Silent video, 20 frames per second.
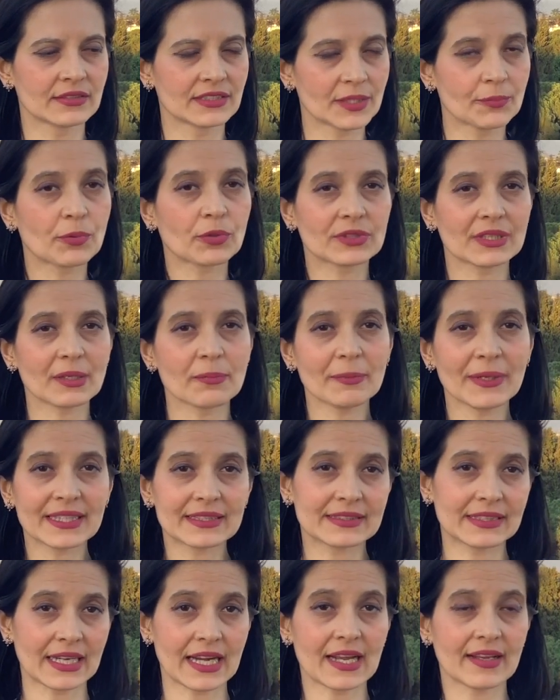di poter
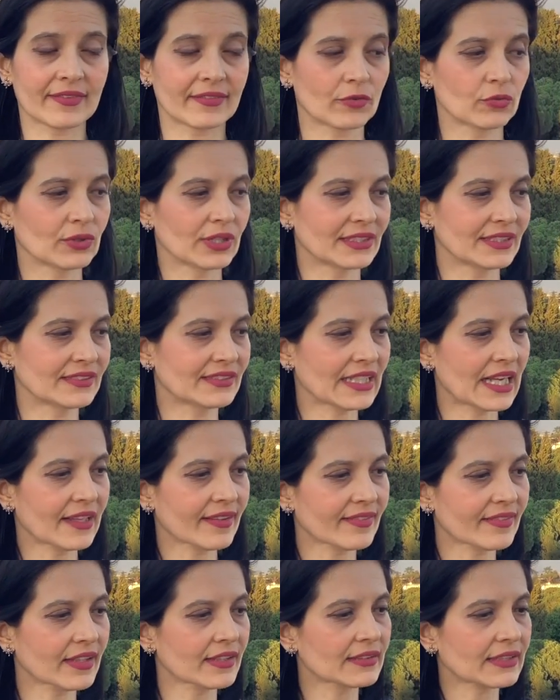mettere anzi una
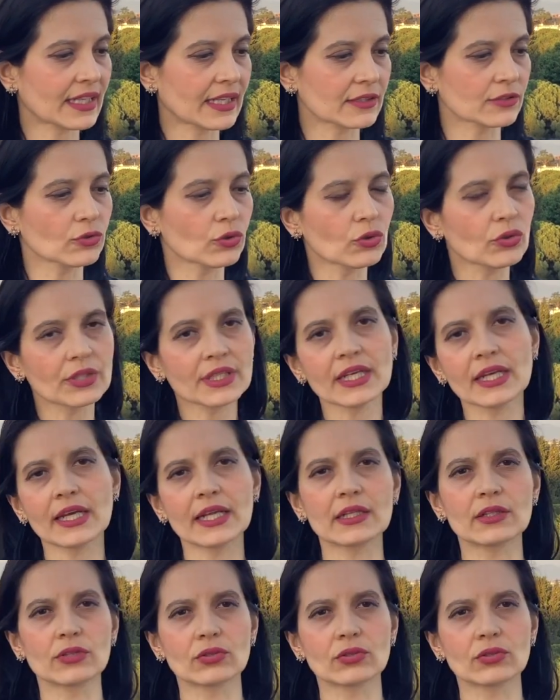distanza tra noi e